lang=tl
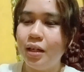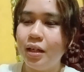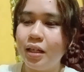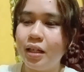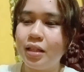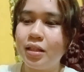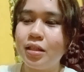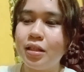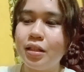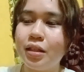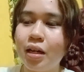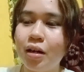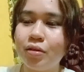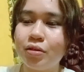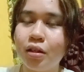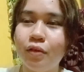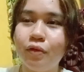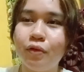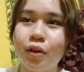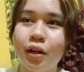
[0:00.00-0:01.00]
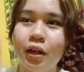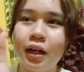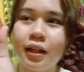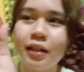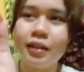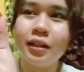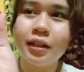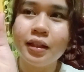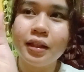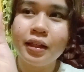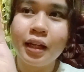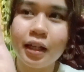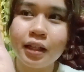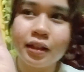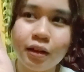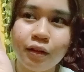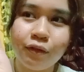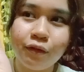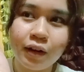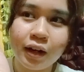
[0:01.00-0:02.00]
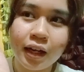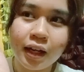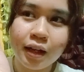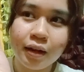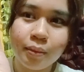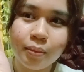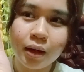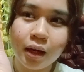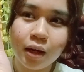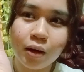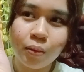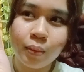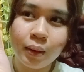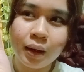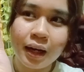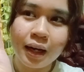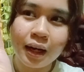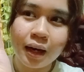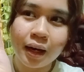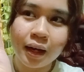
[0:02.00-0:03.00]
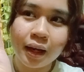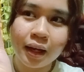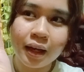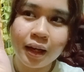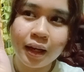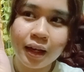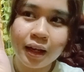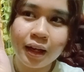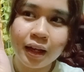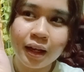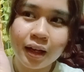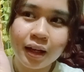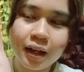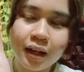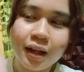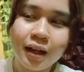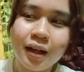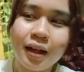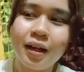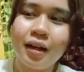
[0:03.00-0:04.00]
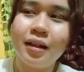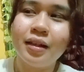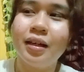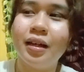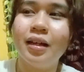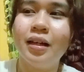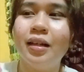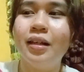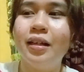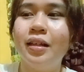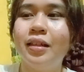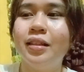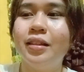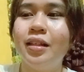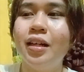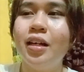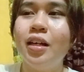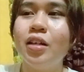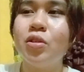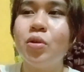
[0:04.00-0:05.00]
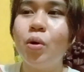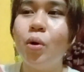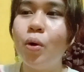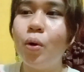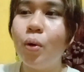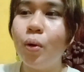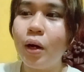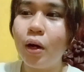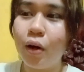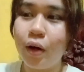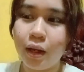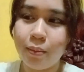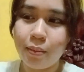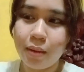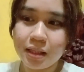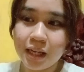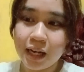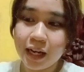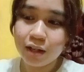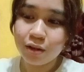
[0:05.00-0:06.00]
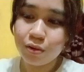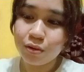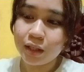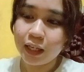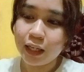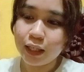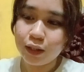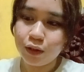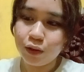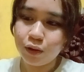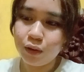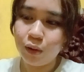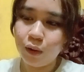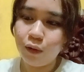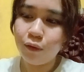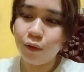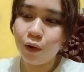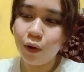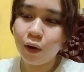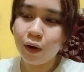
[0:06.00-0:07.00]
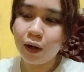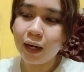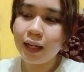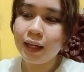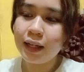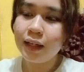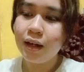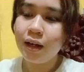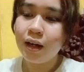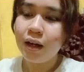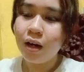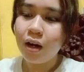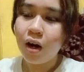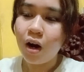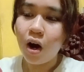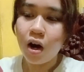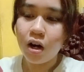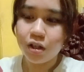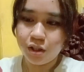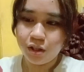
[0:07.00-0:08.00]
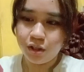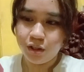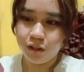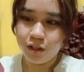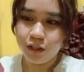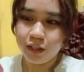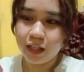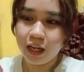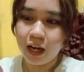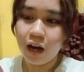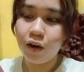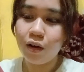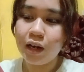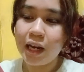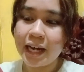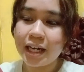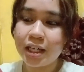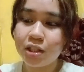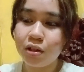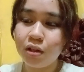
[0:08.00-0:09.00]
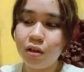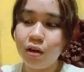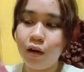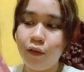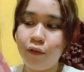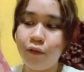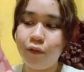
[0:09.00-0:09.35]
It's 3,495, mga kumare. Ayan. So, okay, basahin ko sa inyo, no? Floral Unctious, a collection of